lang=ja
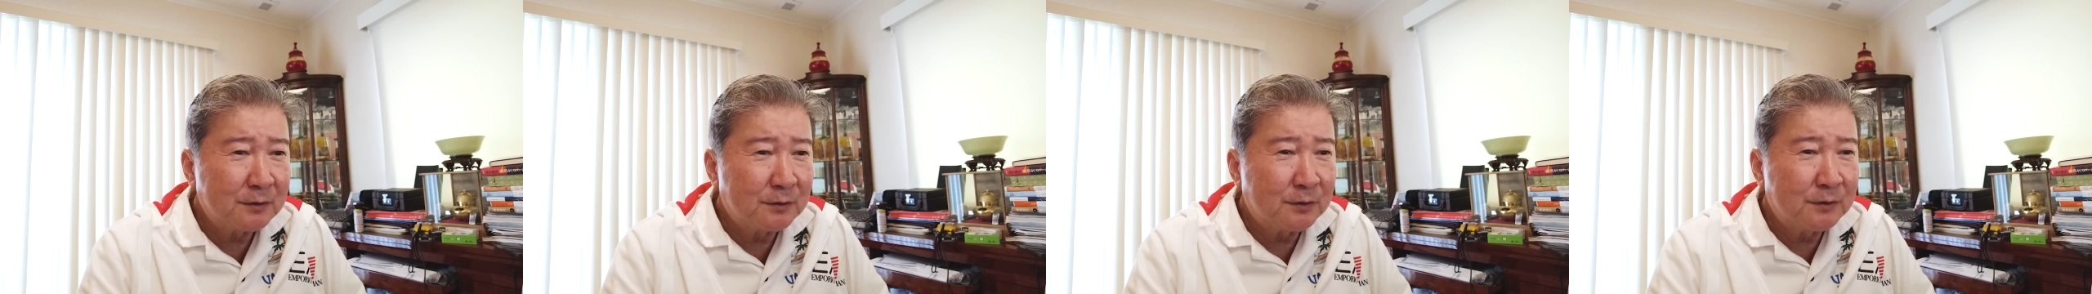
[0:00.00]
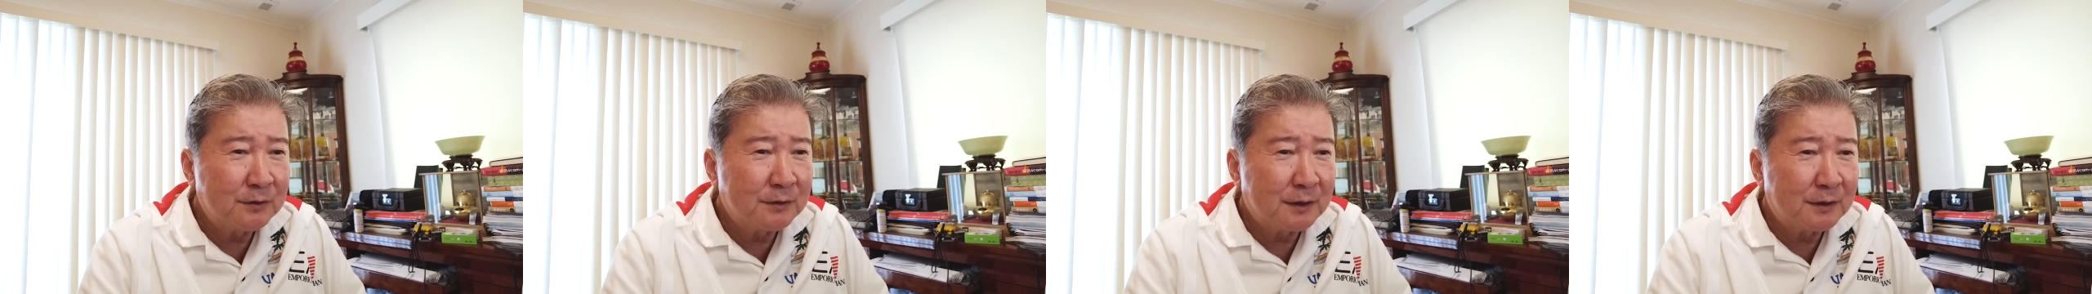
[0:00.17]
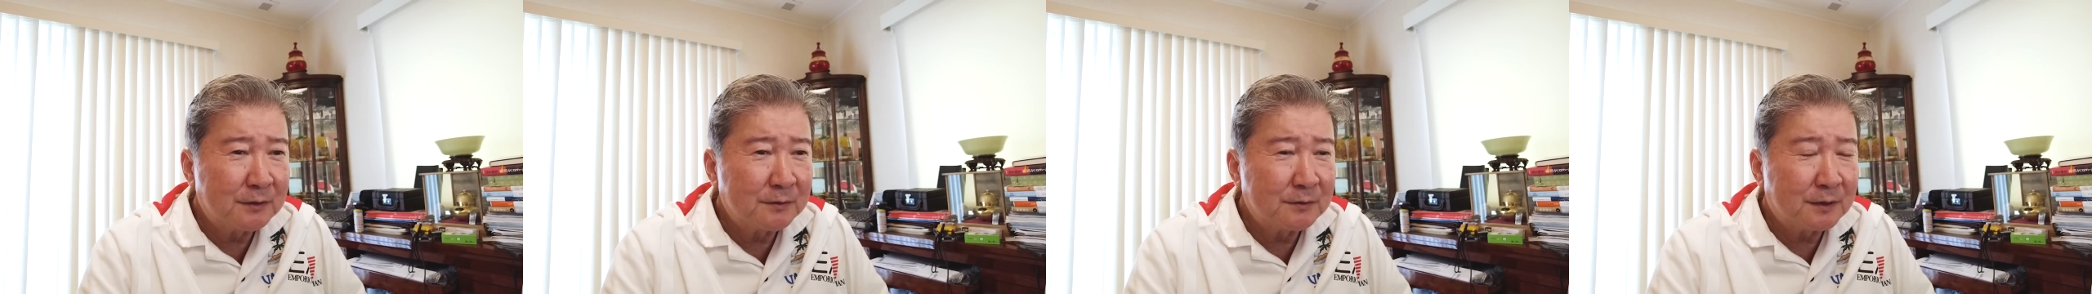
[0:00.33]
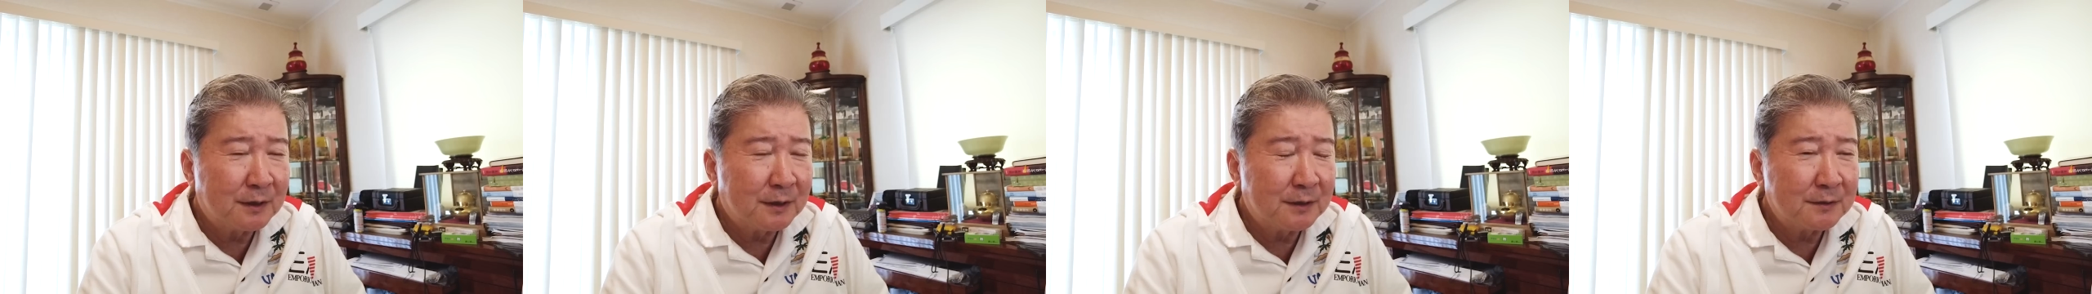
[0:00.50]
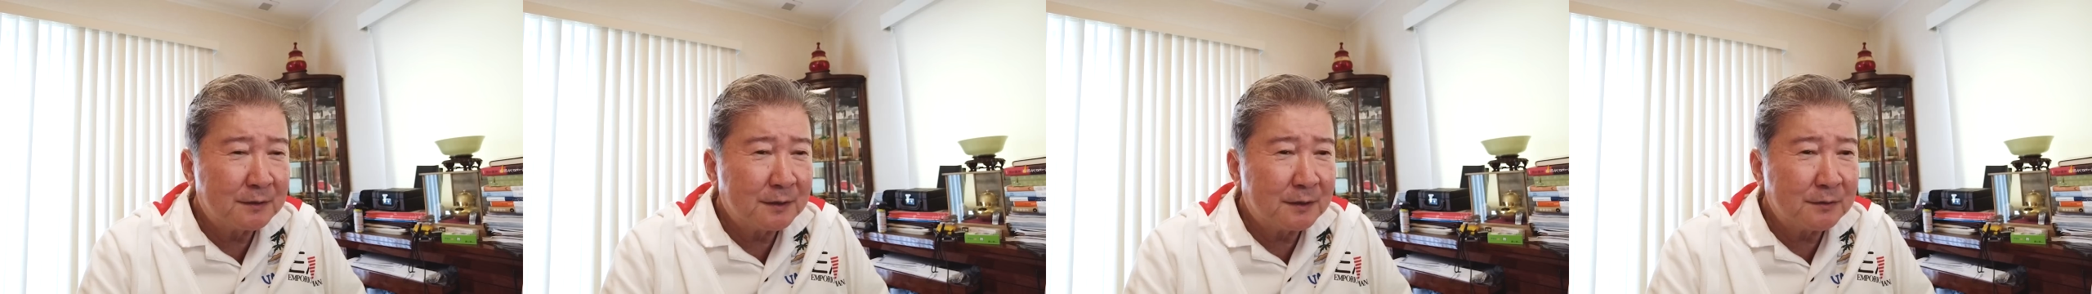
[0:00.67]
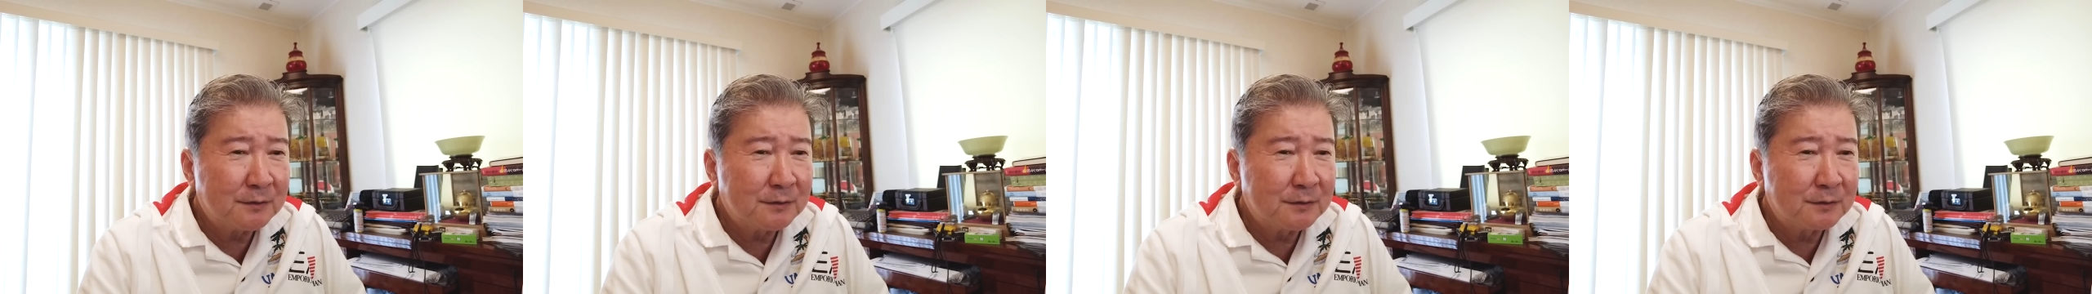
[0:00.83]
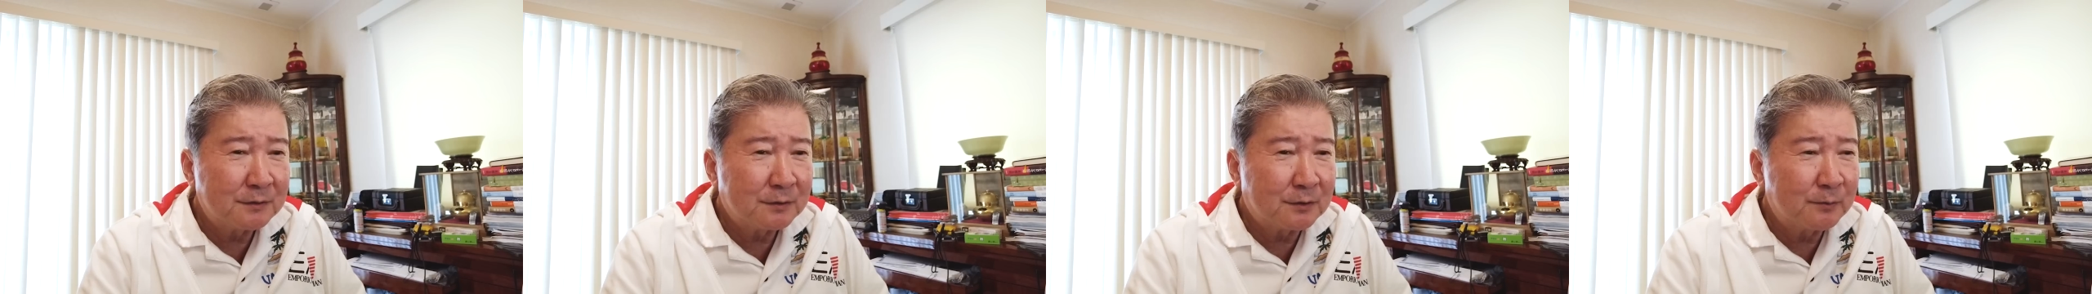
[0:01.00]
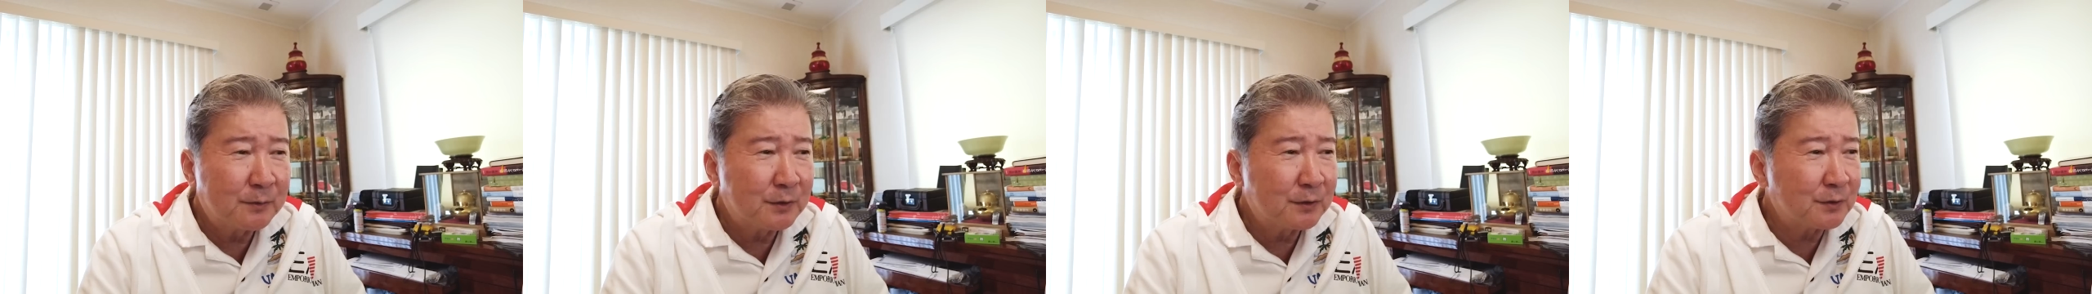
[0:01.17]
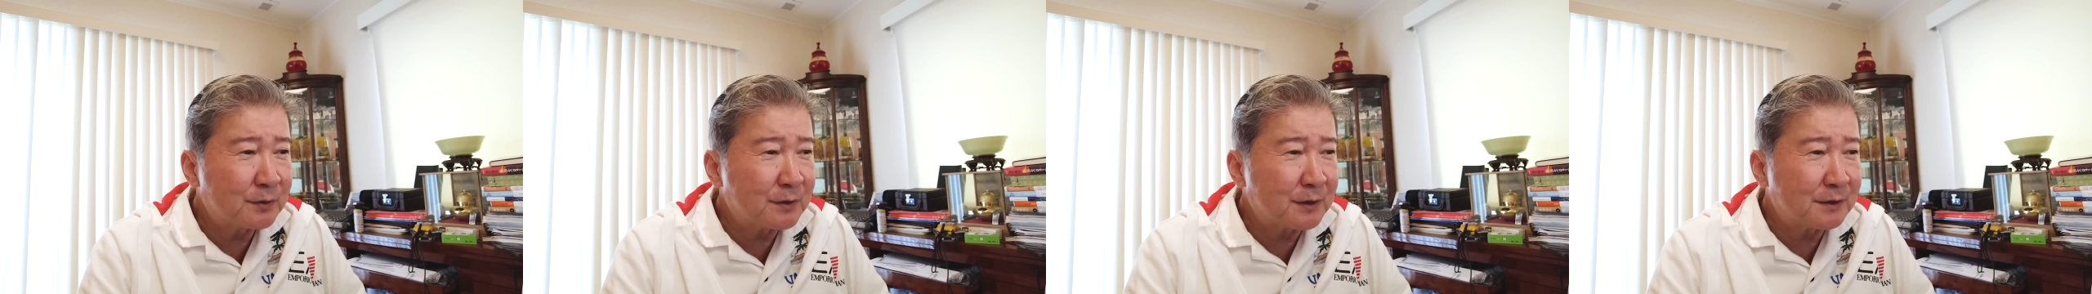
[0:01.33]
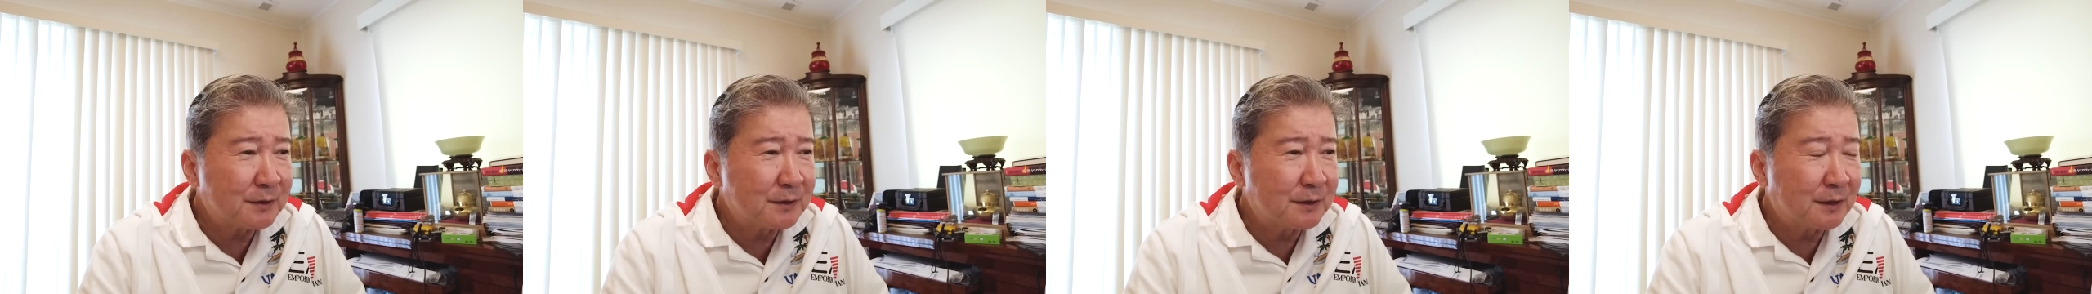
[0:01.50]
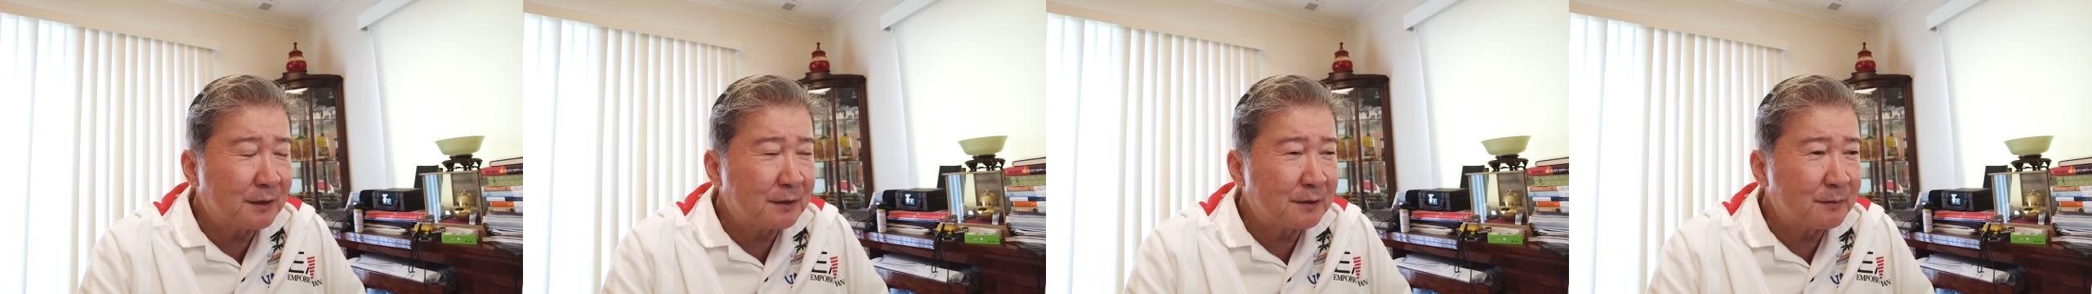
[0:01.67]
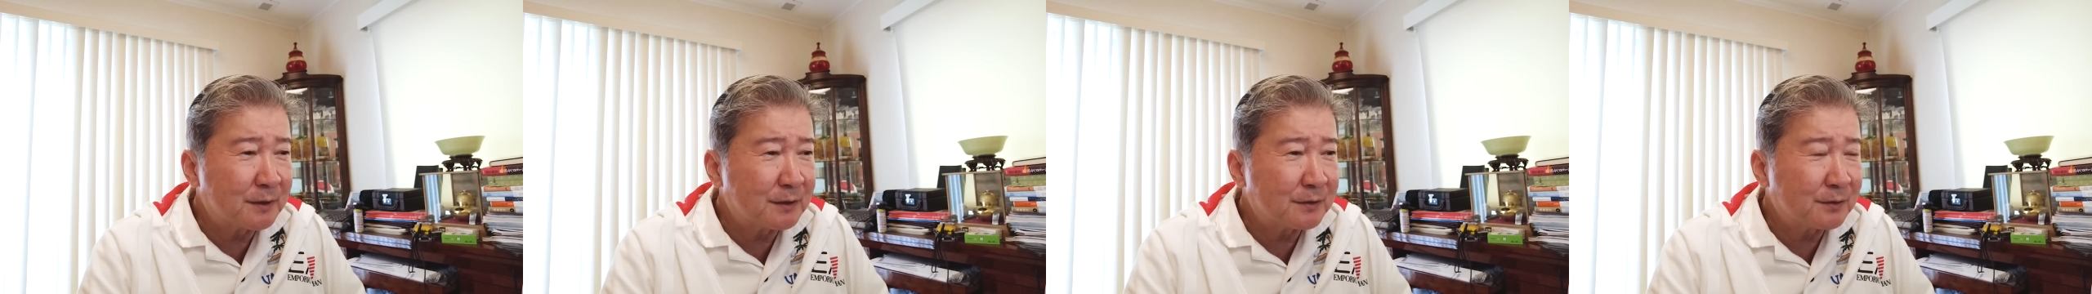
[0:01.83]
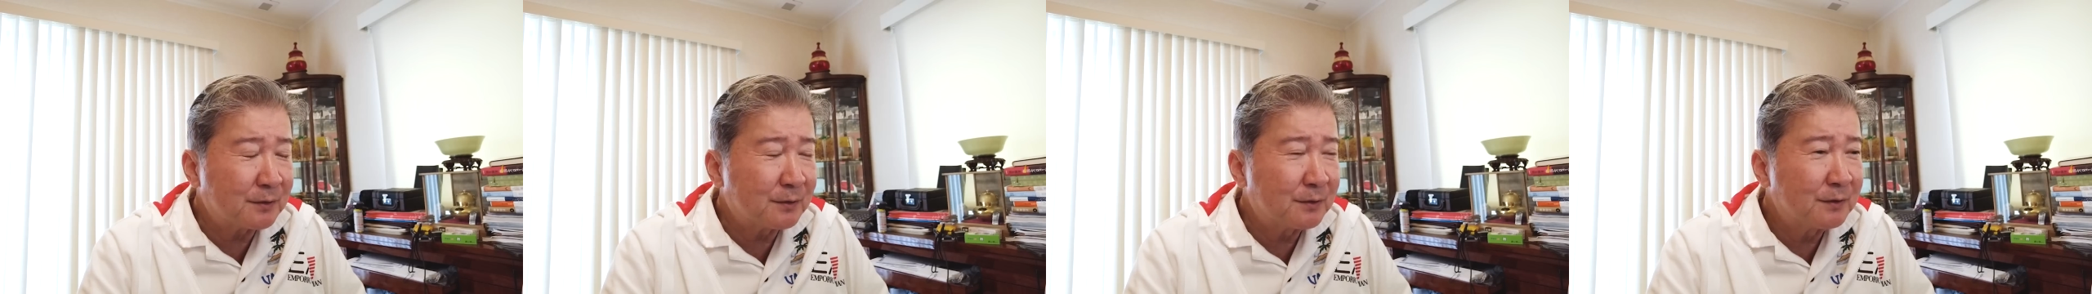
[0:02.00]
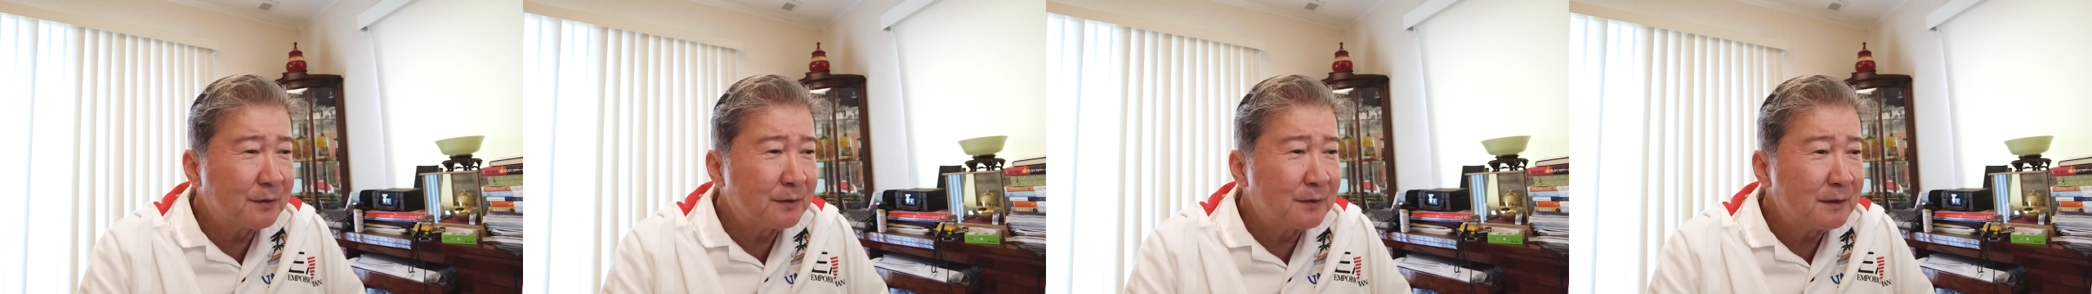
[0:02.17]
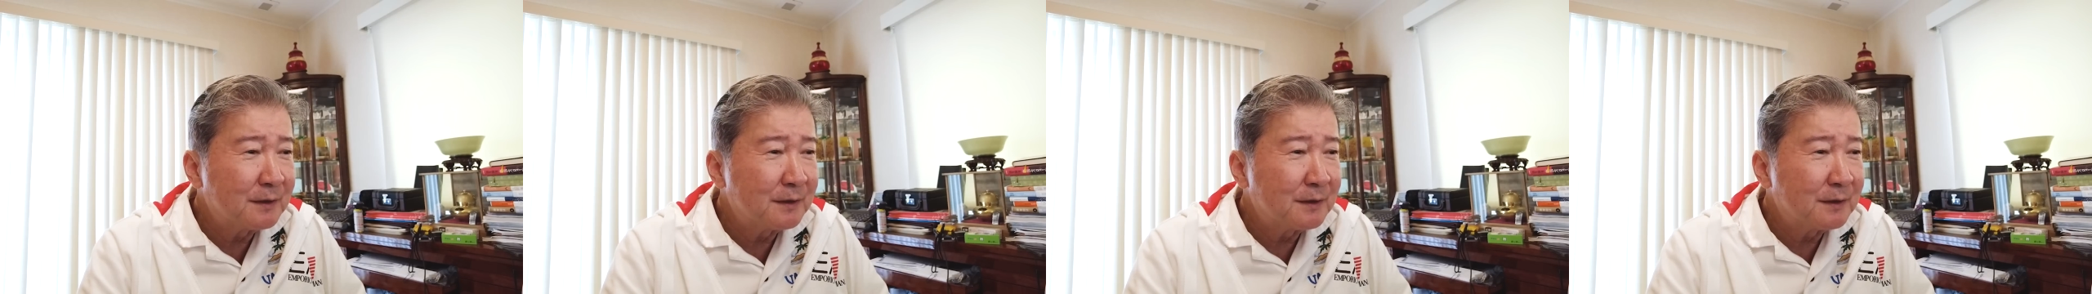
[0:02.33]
ご意見伺いたくコメントさせていただきますと。